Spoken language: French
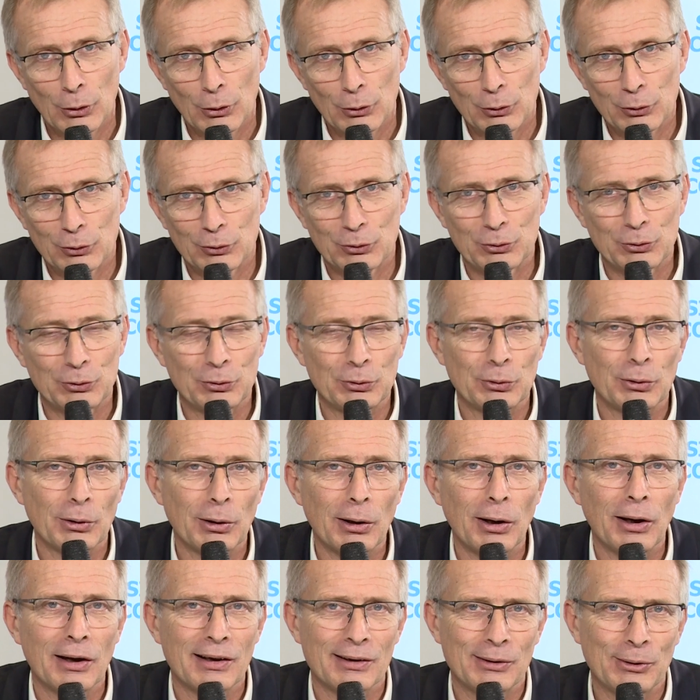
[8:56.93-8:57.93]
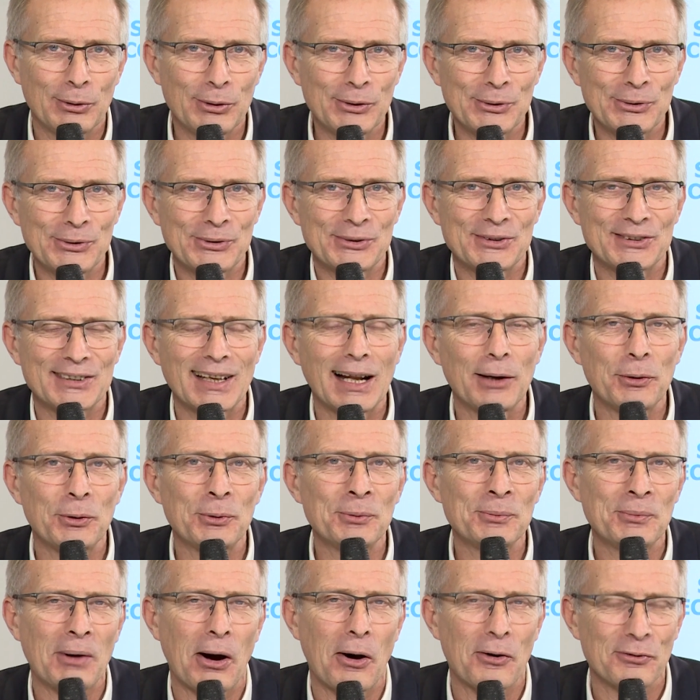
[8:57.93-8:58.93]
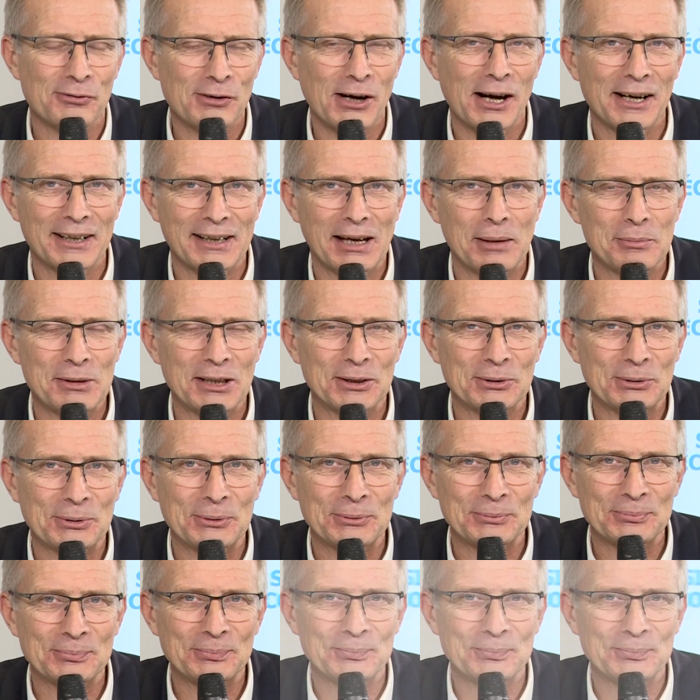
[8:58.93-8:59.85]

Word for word: sur le salon. Au revoir et à bientôt.